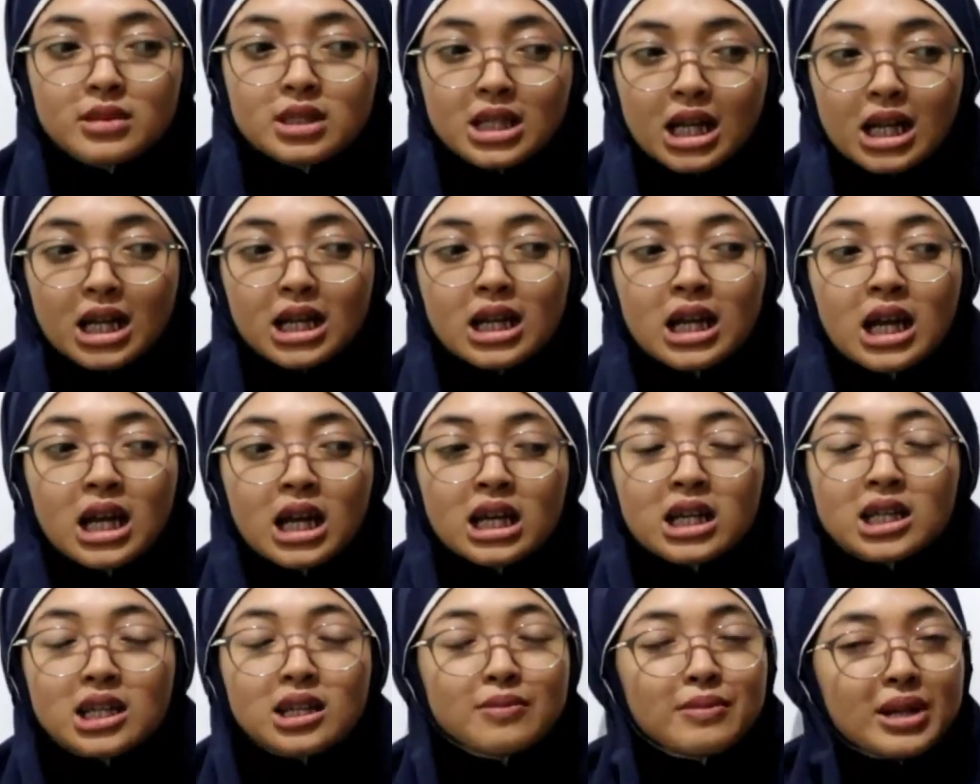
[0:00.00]
Nah,
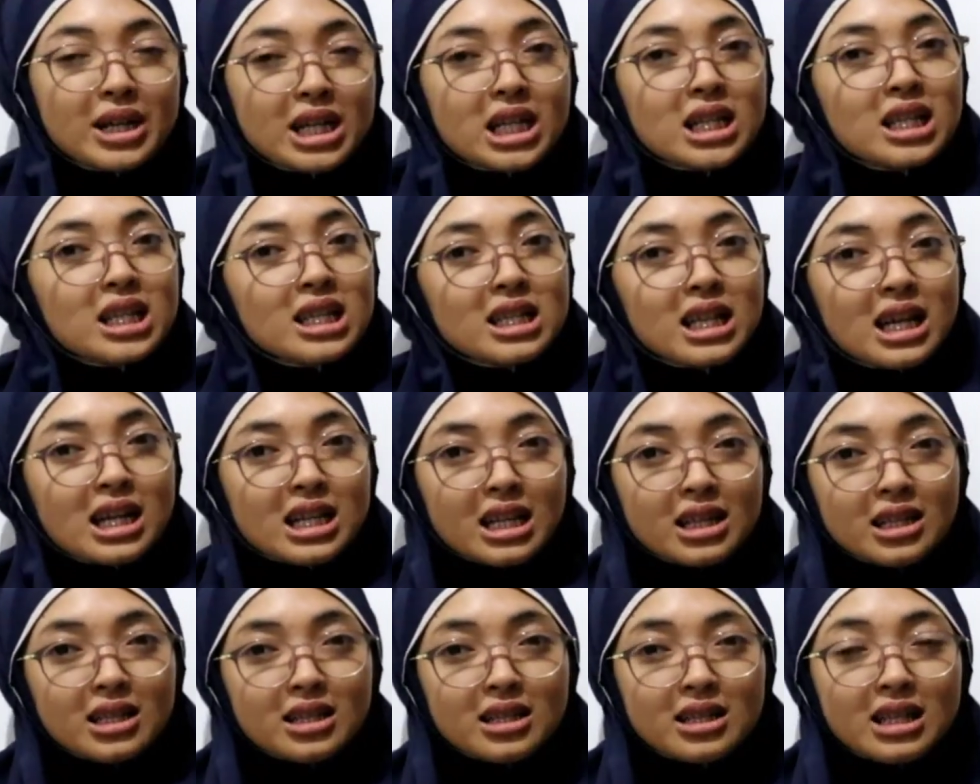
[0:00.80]
gimana sih
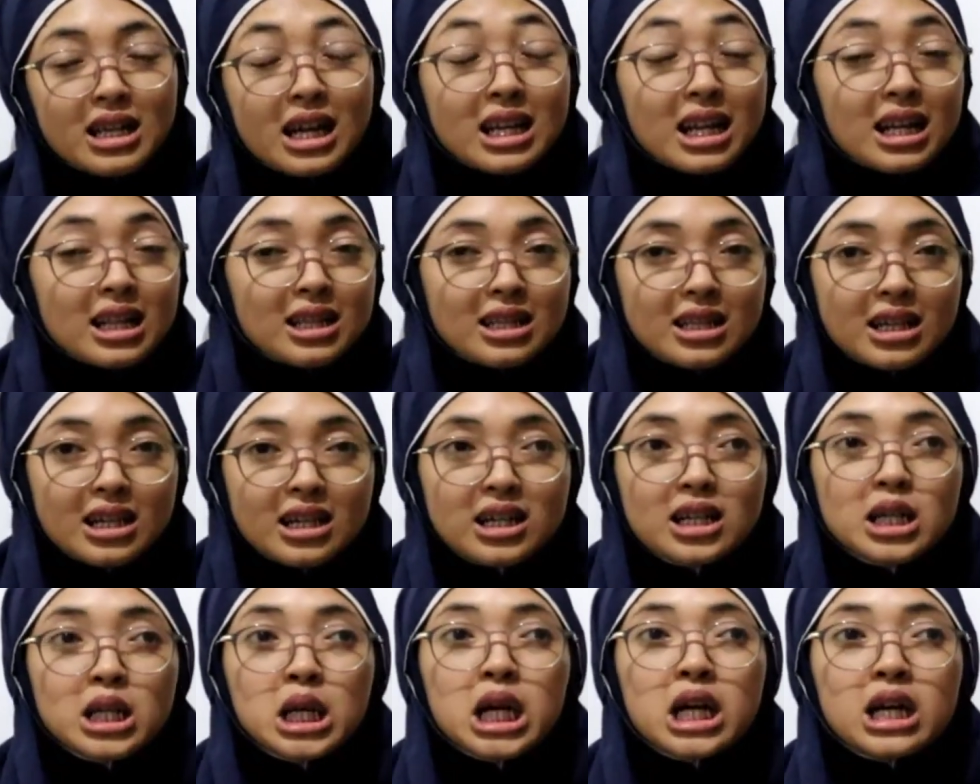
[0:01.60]

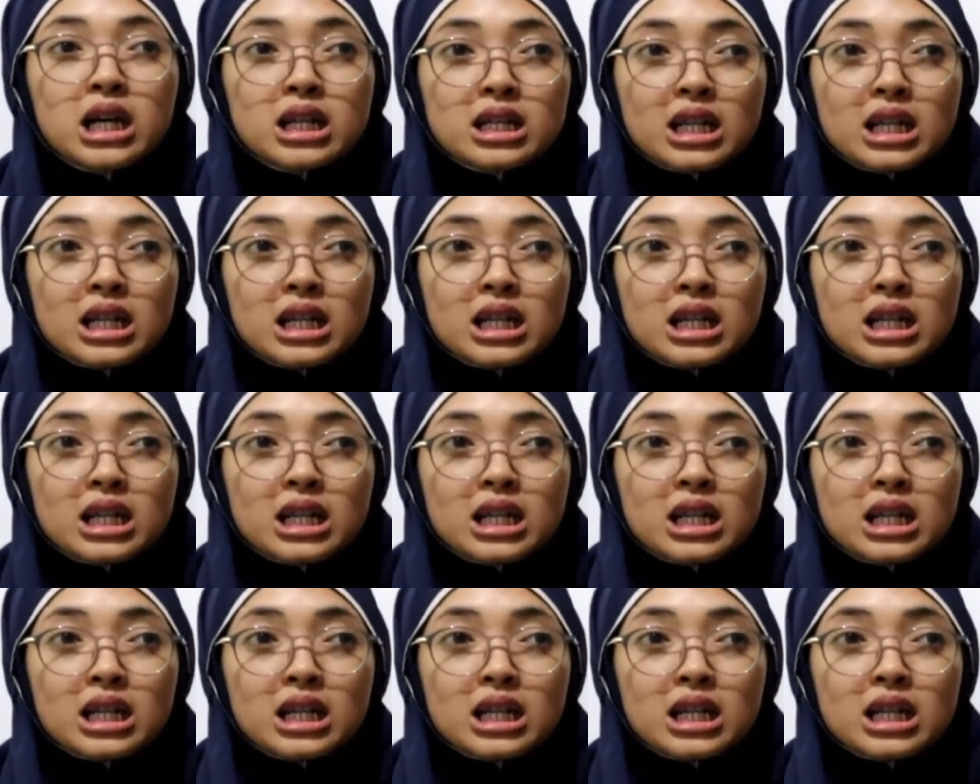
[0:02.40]
syarat-syaratnya?